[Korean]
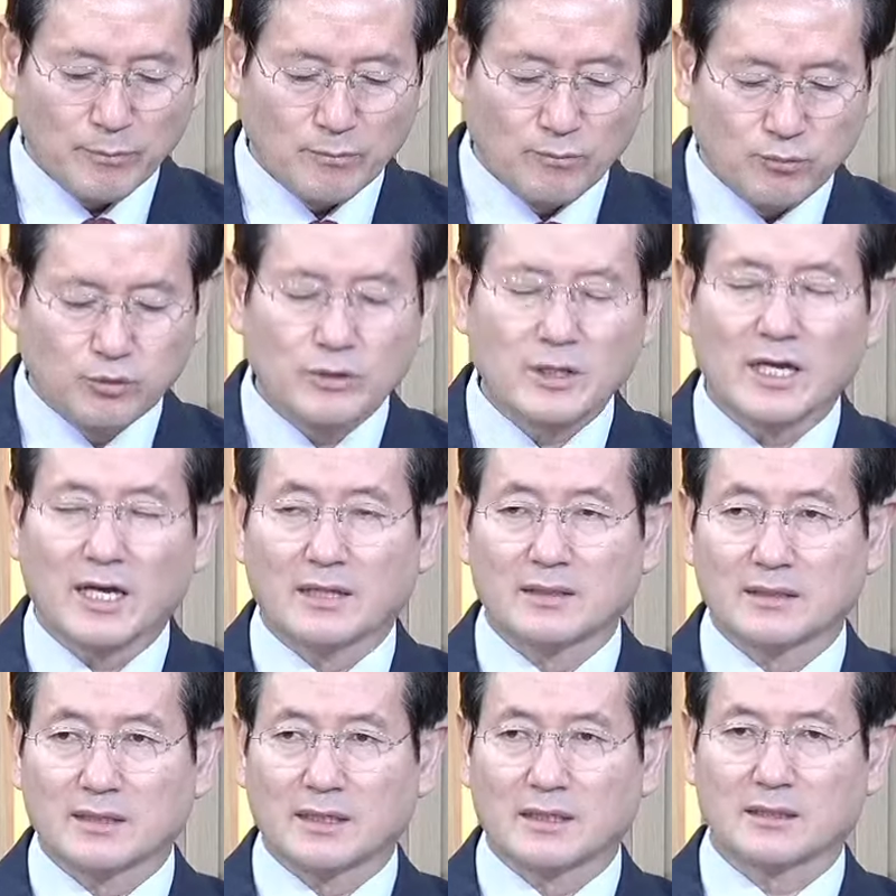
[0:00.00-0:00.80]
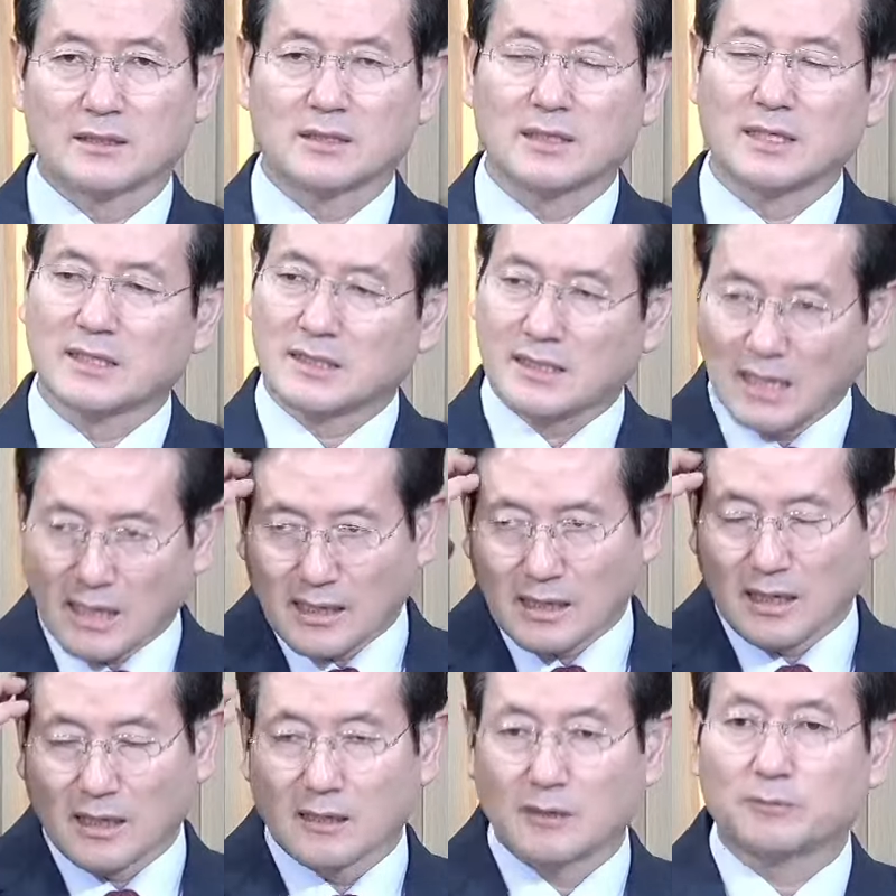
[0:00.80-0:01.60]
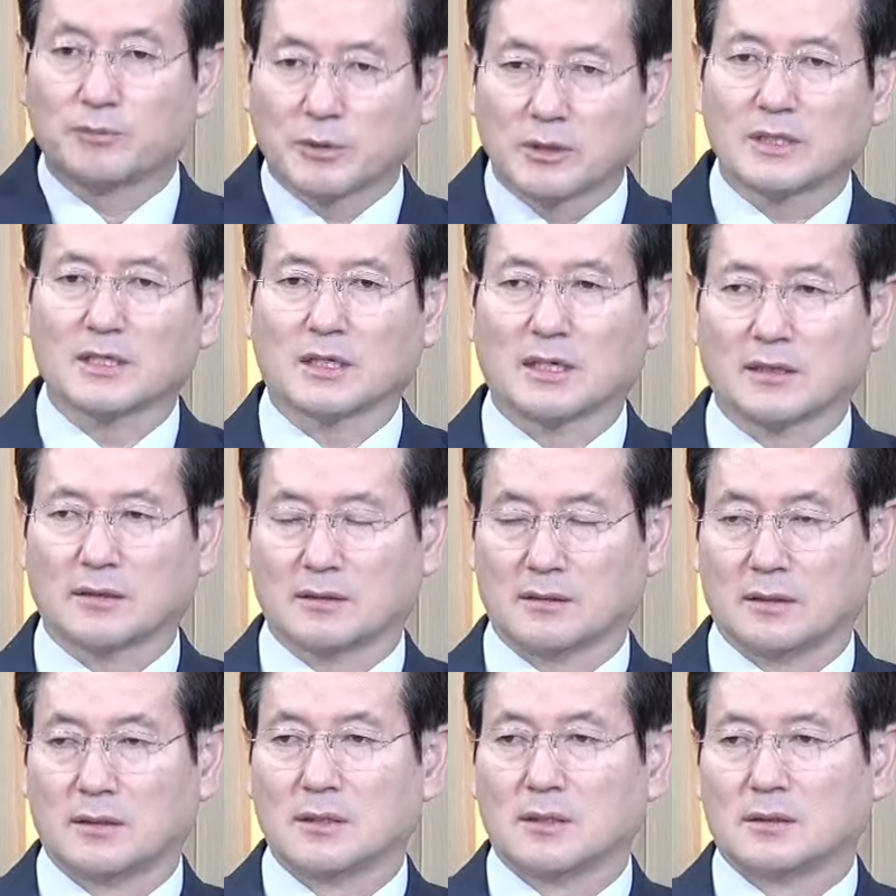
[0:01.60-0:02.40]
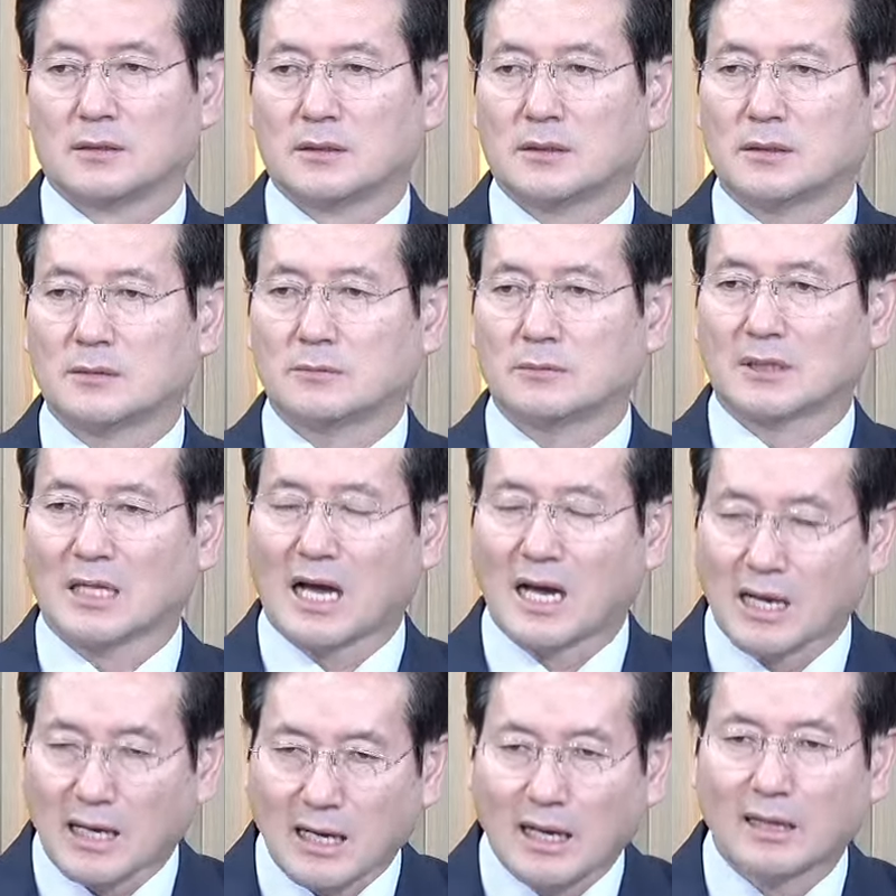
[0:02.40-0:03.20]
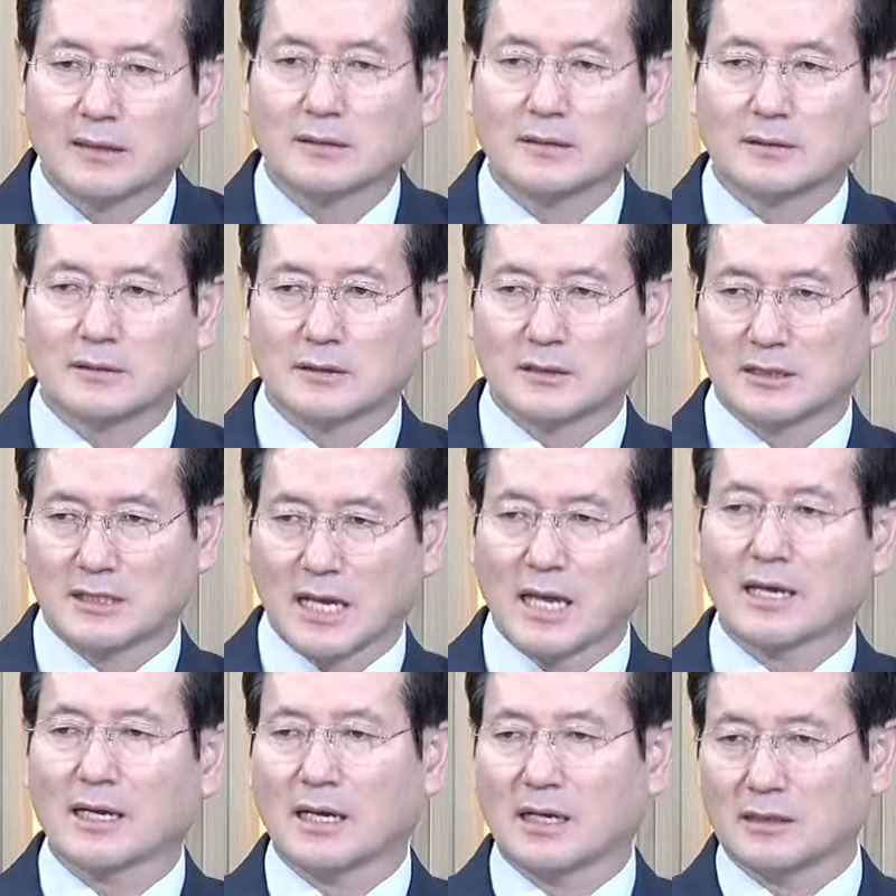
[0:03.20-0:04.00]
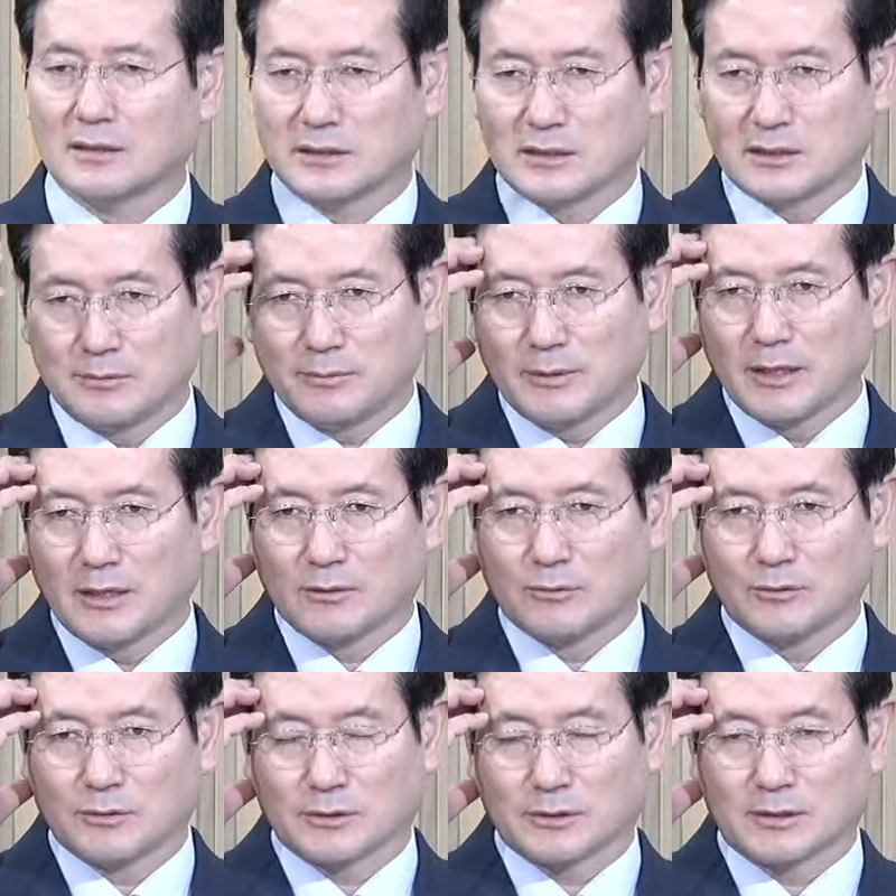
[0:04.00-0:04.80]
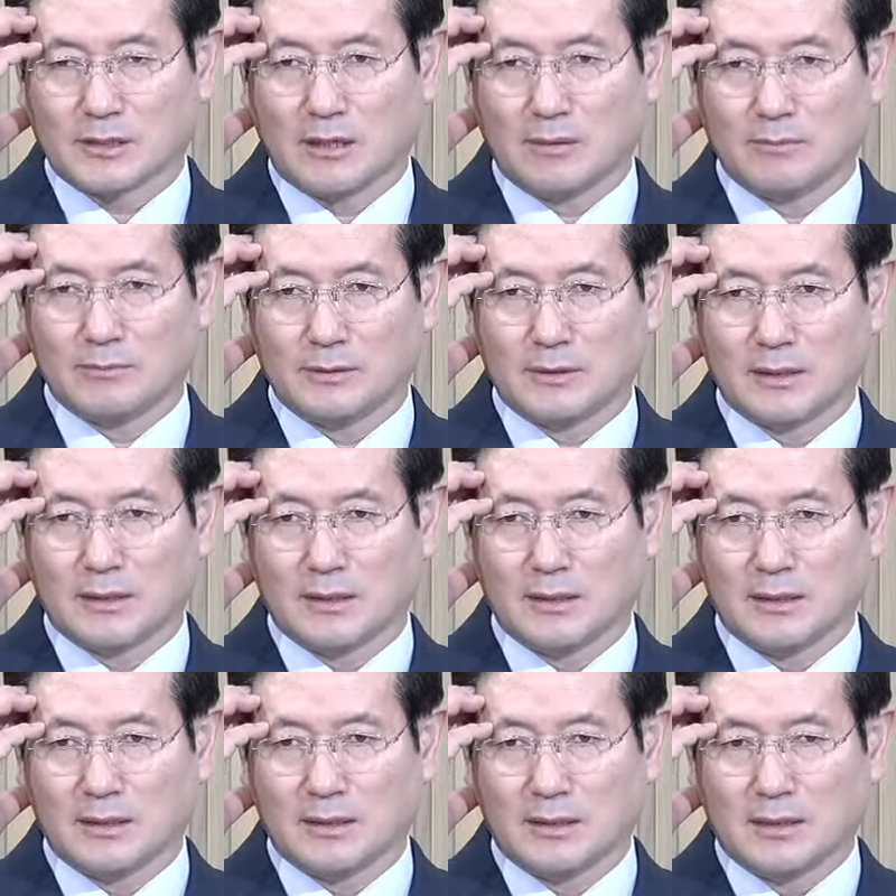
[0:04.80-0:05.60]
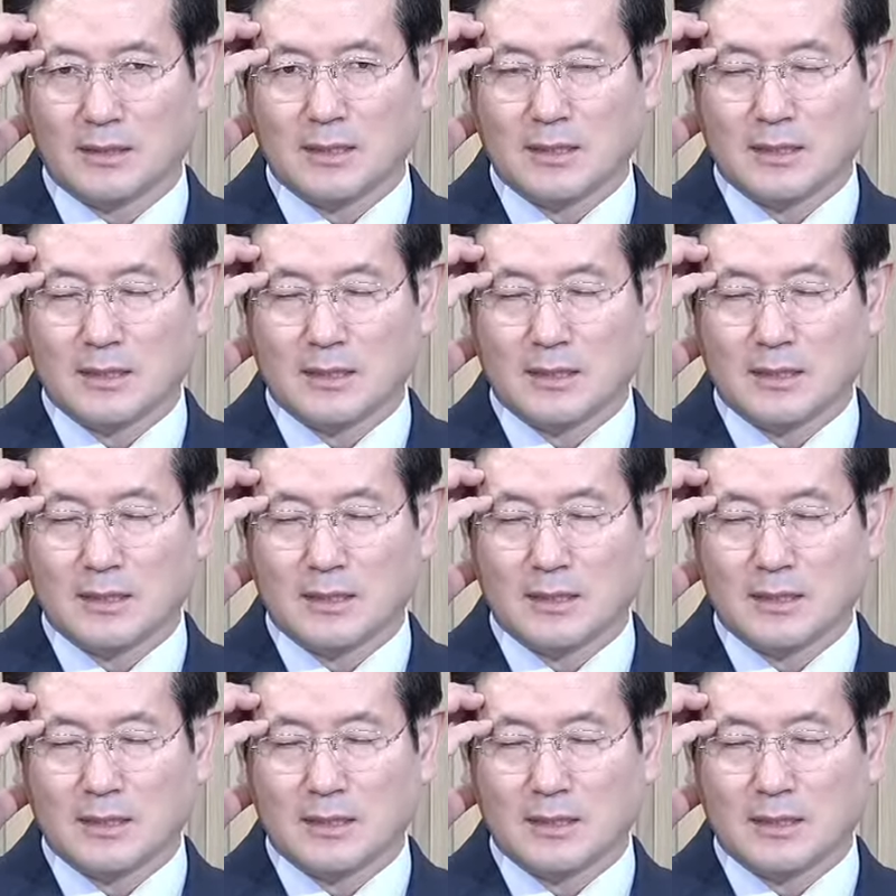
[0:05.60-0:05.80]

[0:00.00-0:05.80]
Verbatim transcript: 불의한 자는 그의 생각을 버리라는 거예요. 여러분, 악한 영이 생각을 지배하고 역사합니다.